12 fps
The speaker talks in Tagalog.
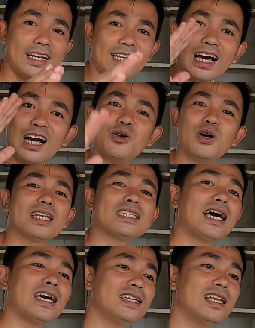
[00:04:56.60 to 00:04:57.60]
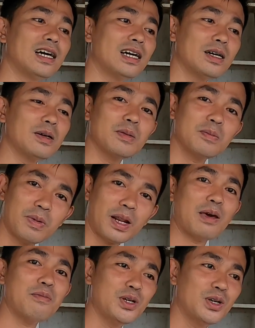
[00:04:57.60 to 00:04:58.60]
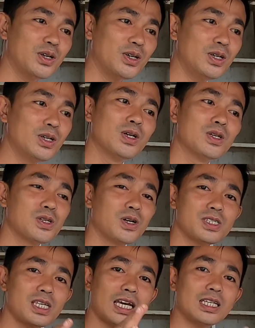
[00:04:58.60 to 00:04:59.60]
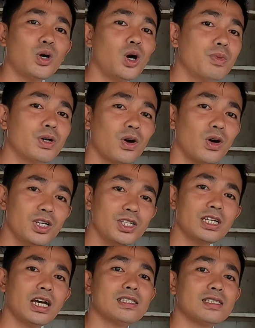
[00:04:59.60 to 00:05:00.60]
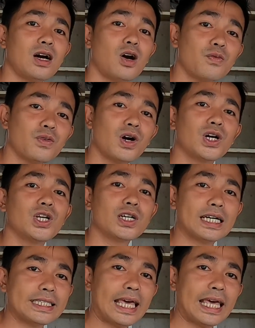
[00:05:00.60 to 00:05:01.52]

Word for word: nga, nakakuha na tayo ng premyo. So, second overall siya sa off-color